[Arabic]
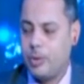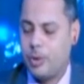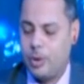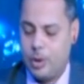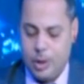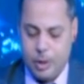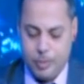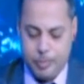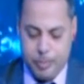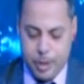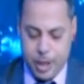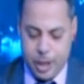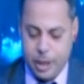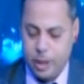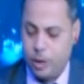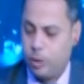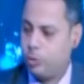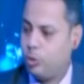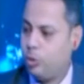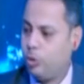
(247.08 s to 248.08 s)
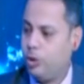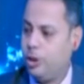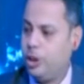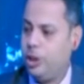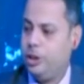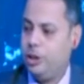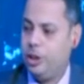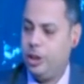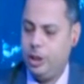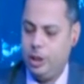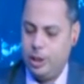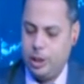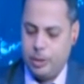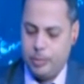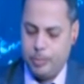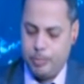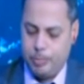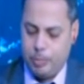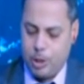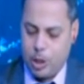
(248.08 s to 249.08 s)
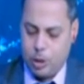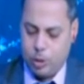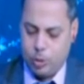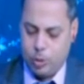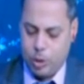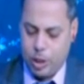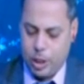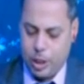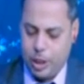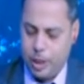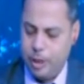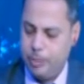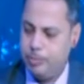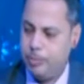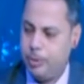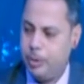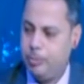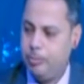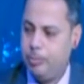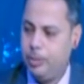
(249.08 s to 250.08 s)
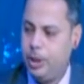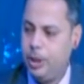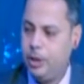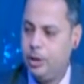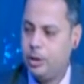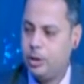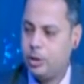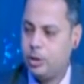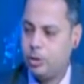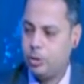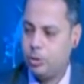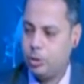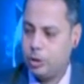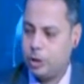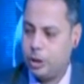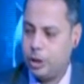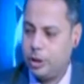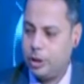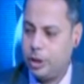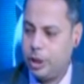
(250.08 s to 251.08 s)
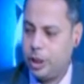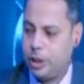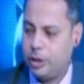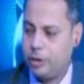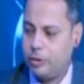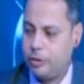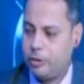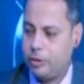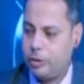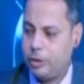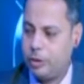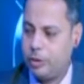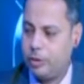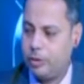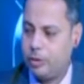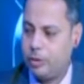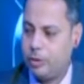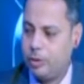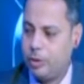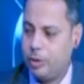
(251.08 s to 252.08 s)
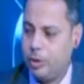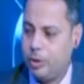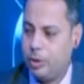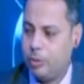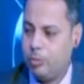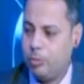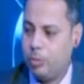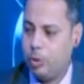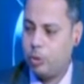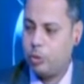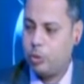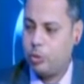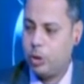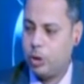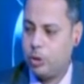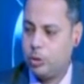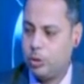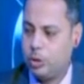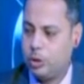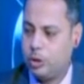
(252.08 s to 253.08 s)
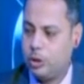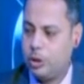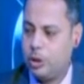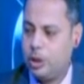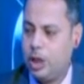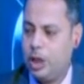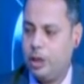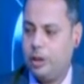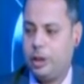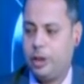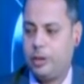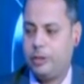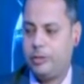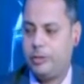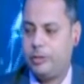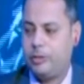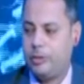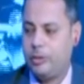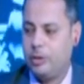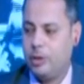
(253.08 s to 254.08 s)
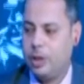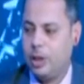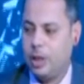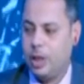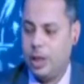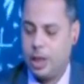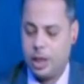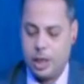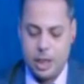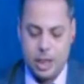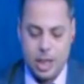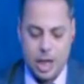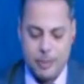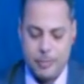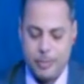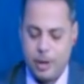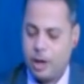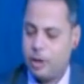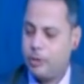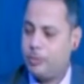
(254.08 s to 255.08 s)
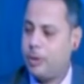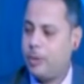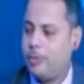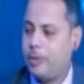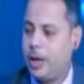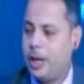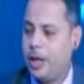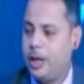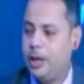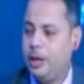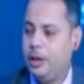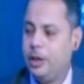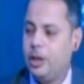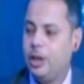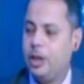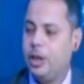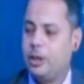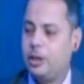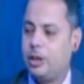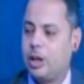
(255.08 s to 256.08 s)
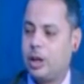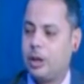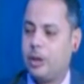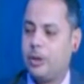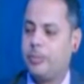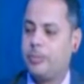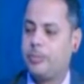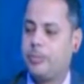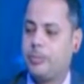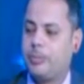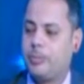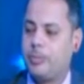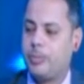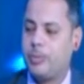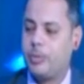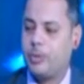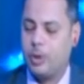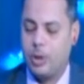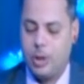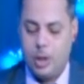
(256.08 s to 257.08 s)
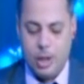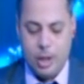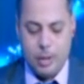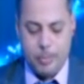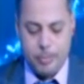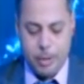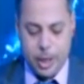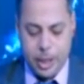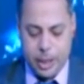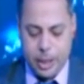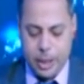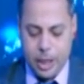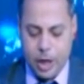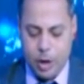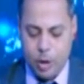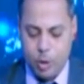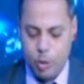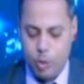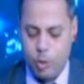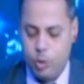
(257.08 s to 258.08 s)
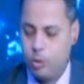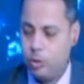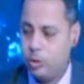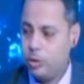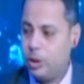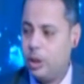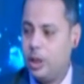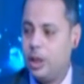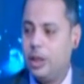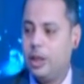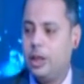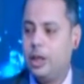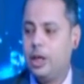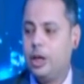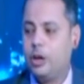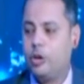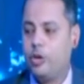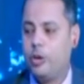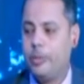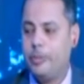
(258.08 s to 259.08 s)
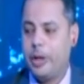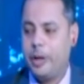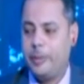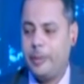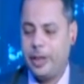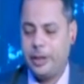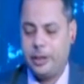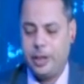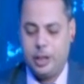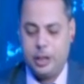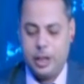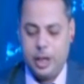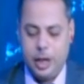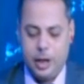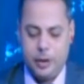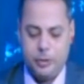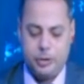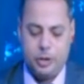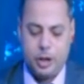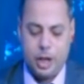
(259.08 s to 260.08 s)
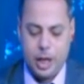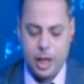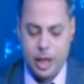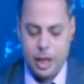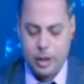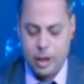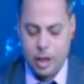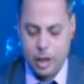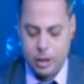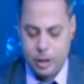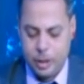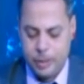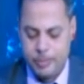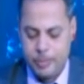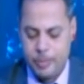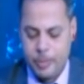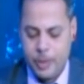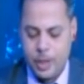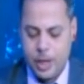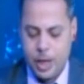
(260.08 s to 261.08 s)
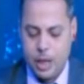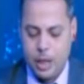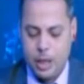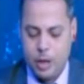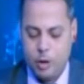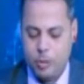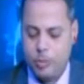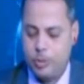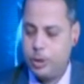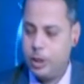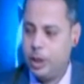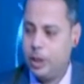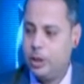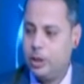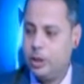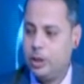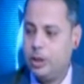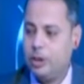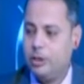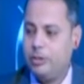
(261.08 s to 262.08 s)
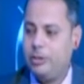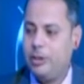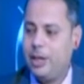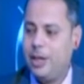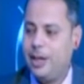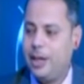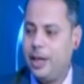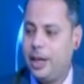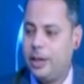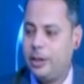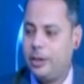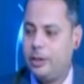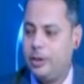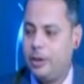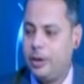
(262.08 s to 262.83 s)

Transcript: بعد كده قلت له ان دي برضه هتجيب من مي دوت التكست بوكس 1 دوت التكست كده انا اصبح معايا ايه الدرجه بعد كده هقول له الجمله بقى الثالثه اللي احنا هنشتغل عليها النهارده اللي هي جمله ايه سيلكت